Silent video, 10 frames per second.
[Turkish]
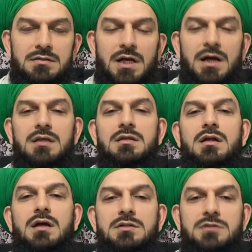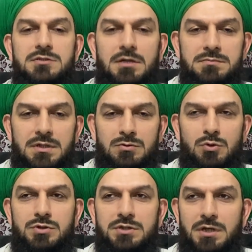Ne kadar kaçacağım da
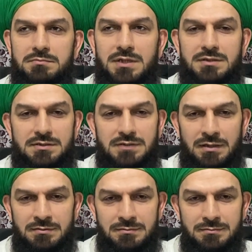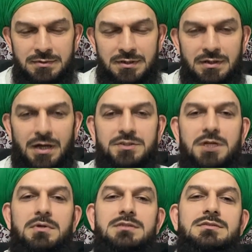göçeceğim de desen
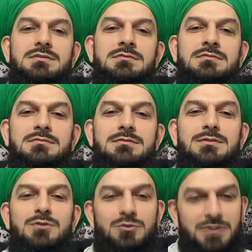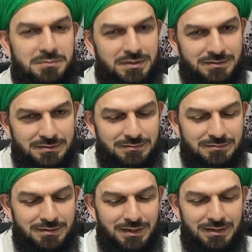kaçamazsın, göçemezsin.
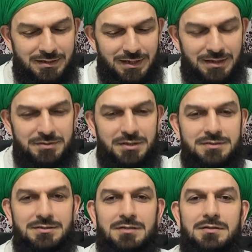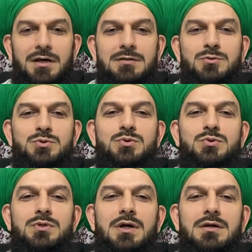Geleceksin Allah'ın
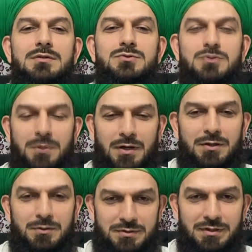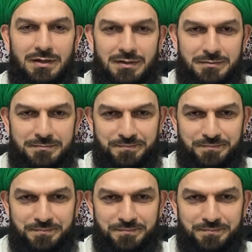huzuruna. Subhanahu ve Teala.